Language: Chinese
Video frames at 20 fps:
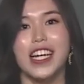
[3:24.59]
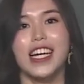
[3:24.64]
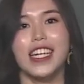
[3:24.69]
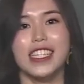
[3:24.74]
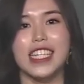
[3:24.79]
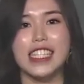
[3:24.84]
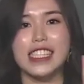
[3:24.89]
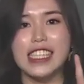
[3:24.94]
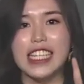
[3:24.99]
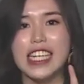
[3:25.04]

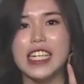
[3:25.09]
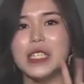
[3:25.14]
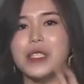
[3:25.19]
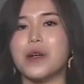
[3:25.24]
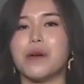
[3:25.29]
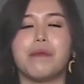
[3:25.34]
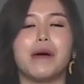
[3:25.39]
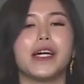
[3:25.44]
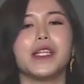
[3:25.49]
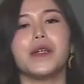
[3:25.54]
那第二
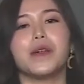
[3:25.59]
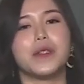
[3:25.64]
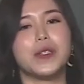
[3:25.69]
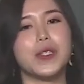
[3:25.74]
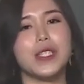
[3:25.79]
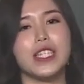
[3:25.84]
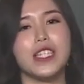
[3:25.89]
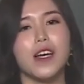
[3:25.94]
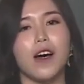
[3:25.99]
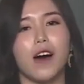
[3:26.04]
种朋友就
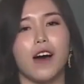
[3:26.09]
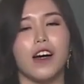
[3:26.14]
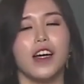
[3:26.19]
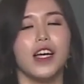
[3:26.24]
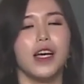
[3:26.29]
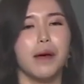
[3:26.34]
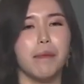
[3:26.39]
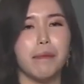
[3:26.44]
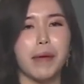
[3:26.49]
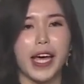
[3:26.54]
是哦，
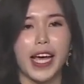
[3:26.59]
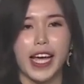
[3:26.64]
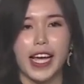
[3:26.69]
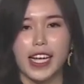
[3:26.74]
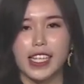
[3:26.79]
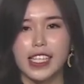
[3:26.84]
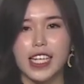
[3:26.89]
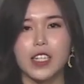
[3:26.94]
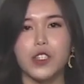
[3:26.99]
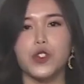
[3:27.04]

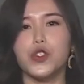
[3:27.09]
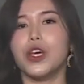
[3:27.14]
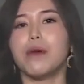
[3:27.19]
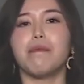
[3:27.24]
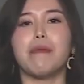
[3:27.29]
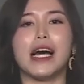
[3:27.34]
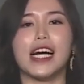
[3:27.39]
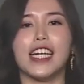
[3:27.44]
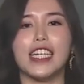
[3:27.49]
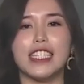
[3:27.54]
每天睡
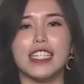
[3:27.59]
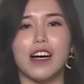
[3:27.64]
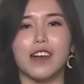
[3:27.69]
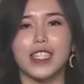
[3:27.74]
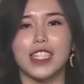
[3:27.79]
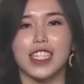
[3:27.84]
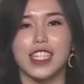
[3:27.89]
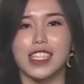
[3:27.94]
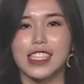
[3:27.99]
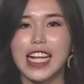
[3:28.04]
八个小时，